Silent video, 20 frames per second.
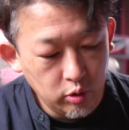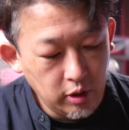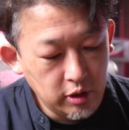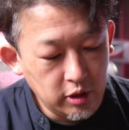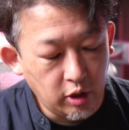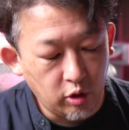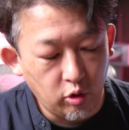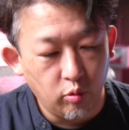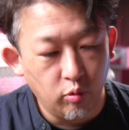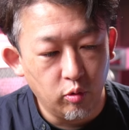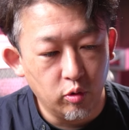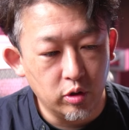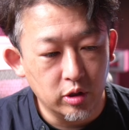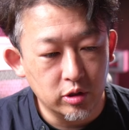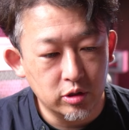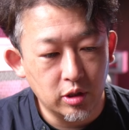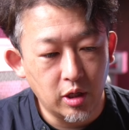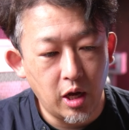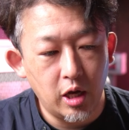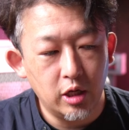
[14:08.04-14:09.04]
できたと思うん
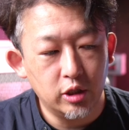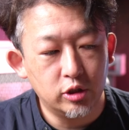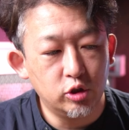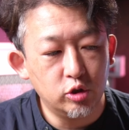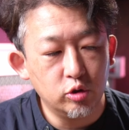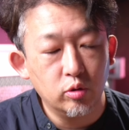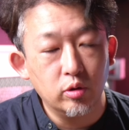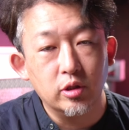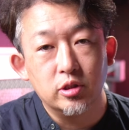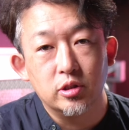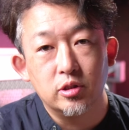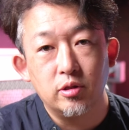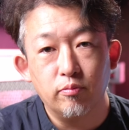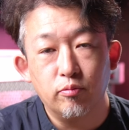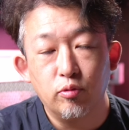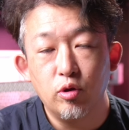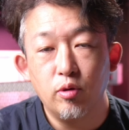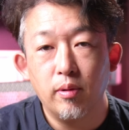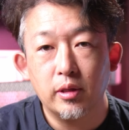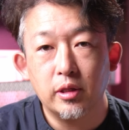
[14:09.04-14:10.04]
ですが、一応ですね、
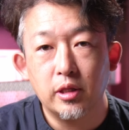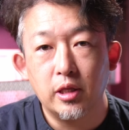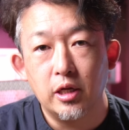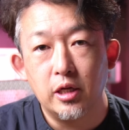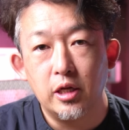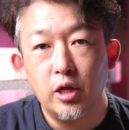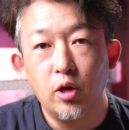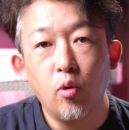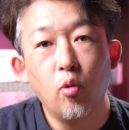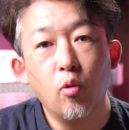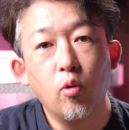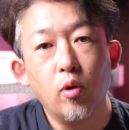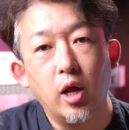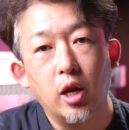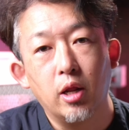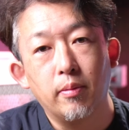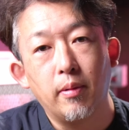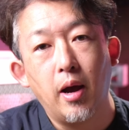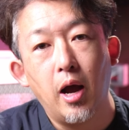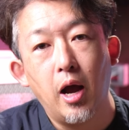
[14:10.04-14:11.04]
V バッテリー2本あ
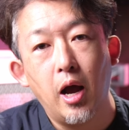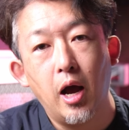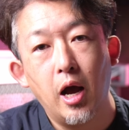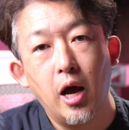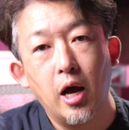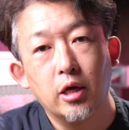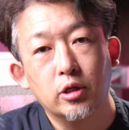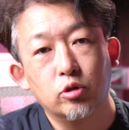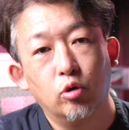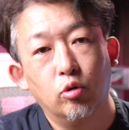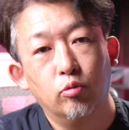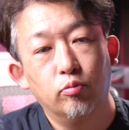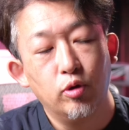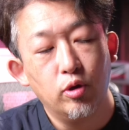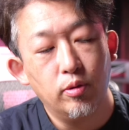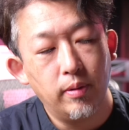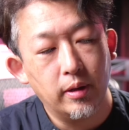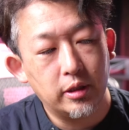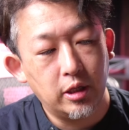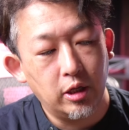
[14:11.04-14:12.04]
れば、その
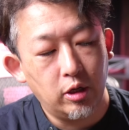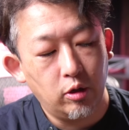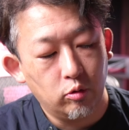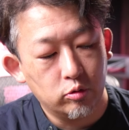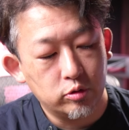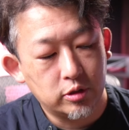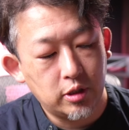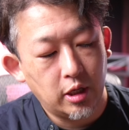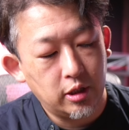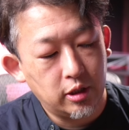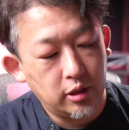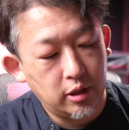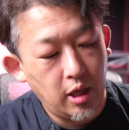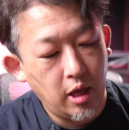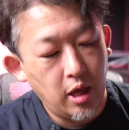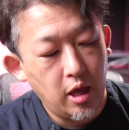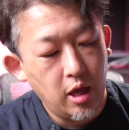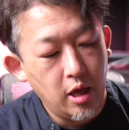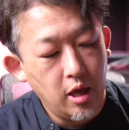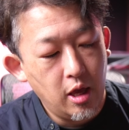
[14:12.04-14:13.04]
V バッテリーを使っ
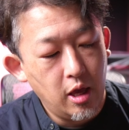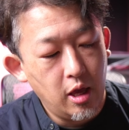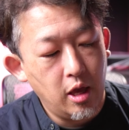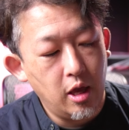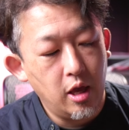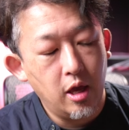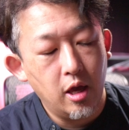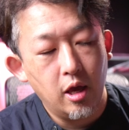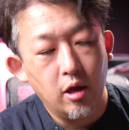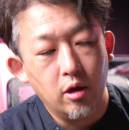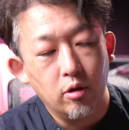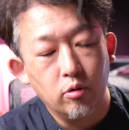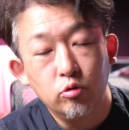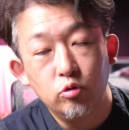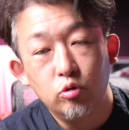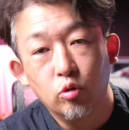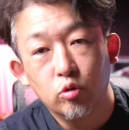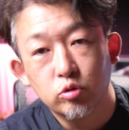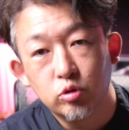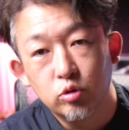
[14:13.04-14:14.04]
て、
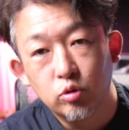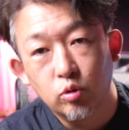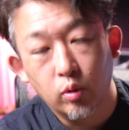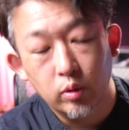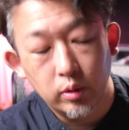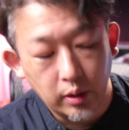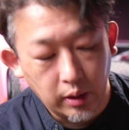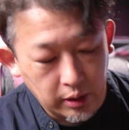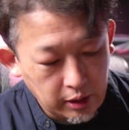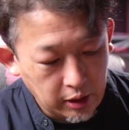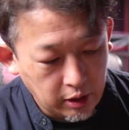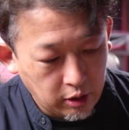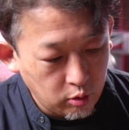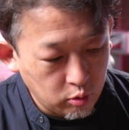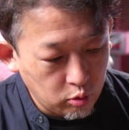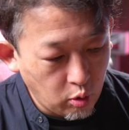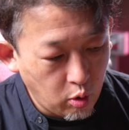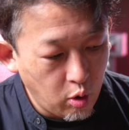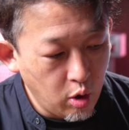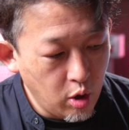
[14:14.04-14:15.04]
運用することができ
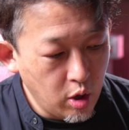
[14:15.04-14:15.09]
ると。